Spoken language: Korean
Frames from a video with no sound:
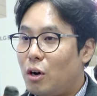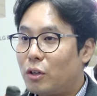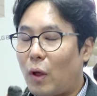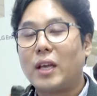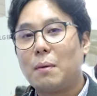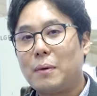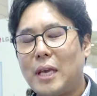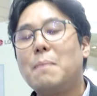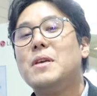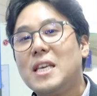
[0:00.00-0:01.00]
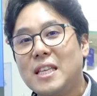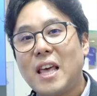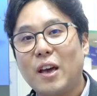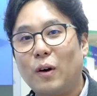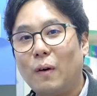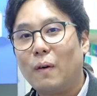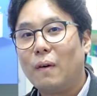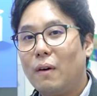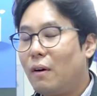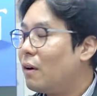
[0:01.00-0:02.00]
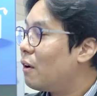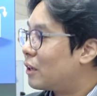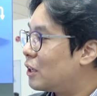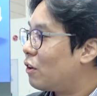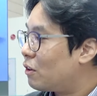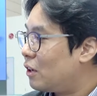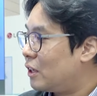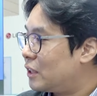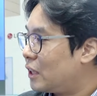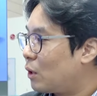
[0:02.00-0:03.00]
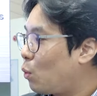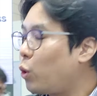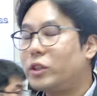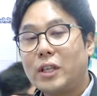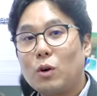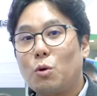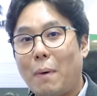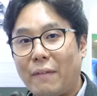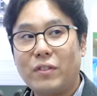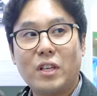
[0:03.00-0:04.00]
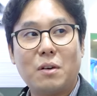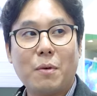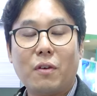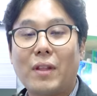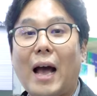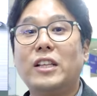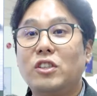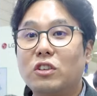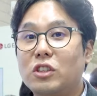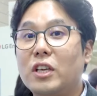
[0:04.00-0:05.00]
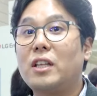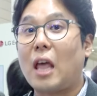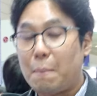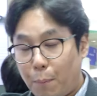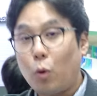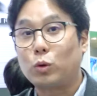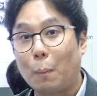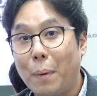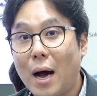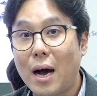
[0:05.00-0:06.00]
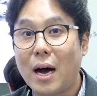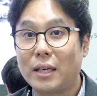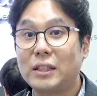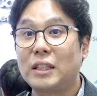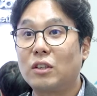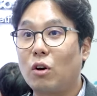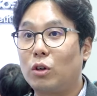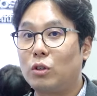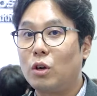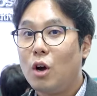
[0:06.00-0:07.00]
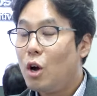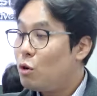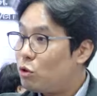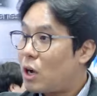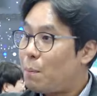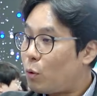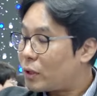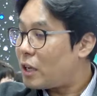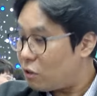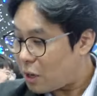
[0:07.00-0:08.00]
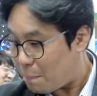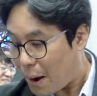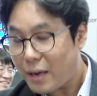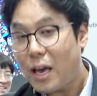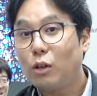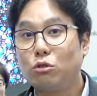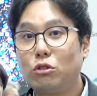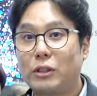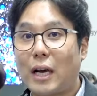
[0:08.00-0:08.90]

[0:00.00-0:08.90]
되게 예민해요. 그거를 이제 고체로 만들면 안정성이 대폭 높아지는 거거든요. 우리가 폭탄 이렇게 빡 해도